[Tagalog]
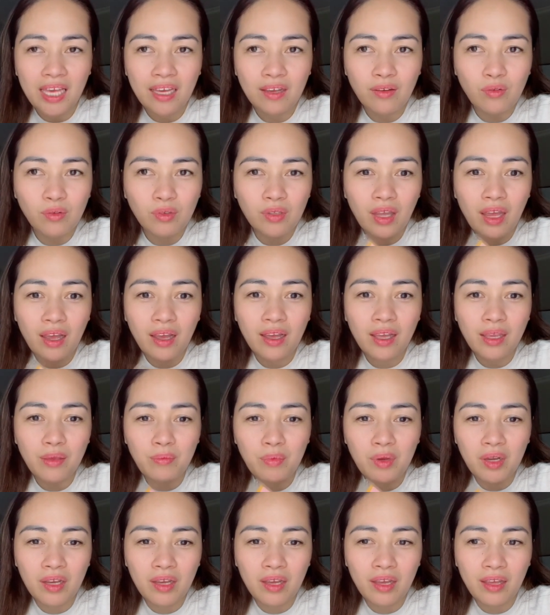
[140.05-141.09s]
kung na kay
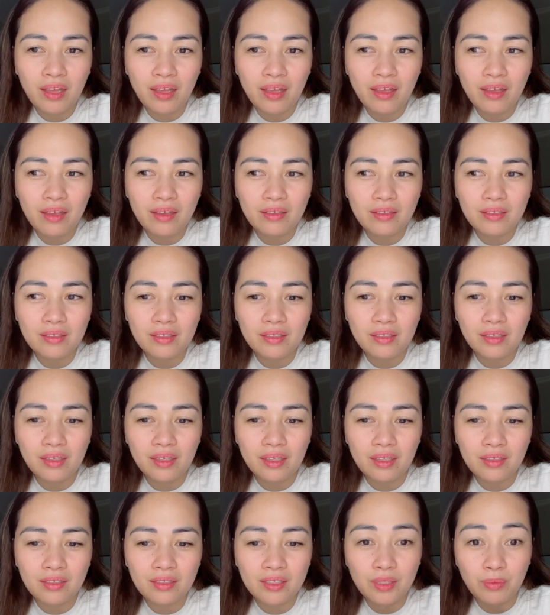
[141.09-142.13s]
mga
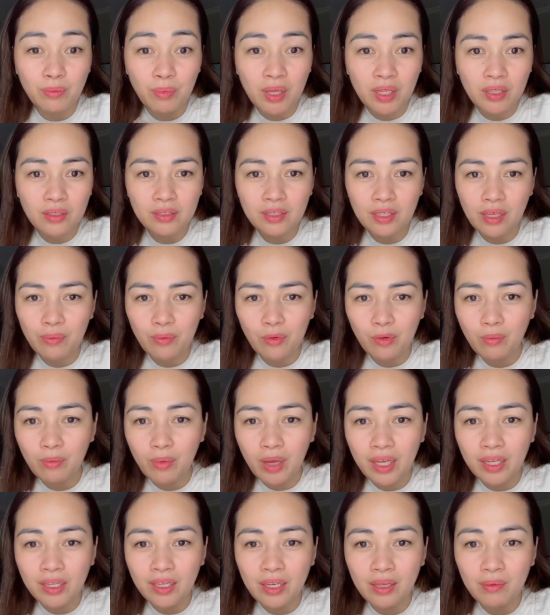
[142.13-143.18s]
anang smell sa imong
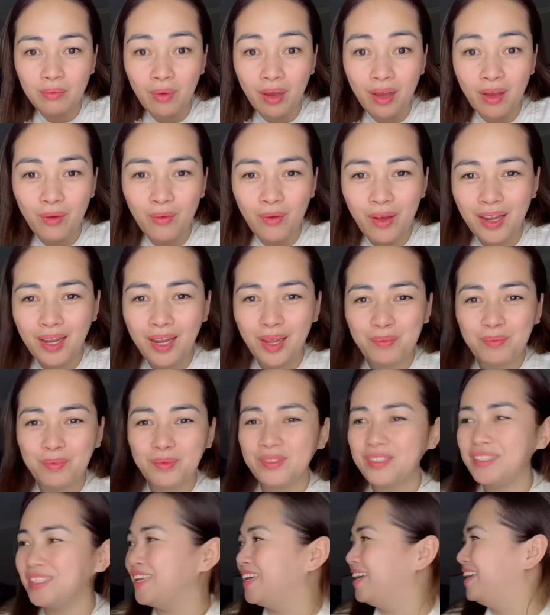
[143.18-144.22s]
body makawala
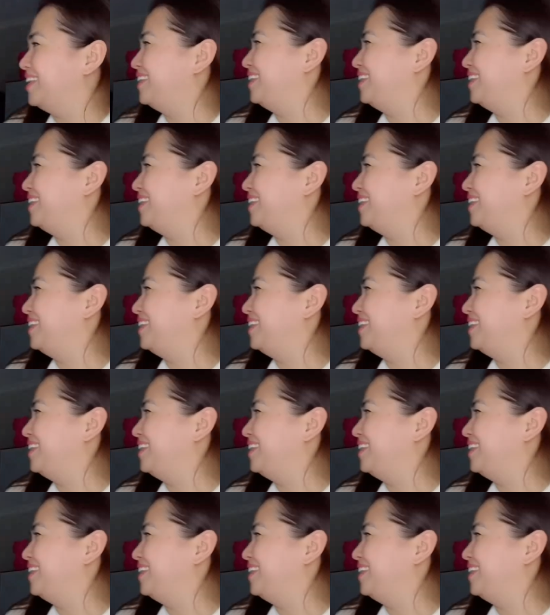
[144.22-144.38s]
pud siya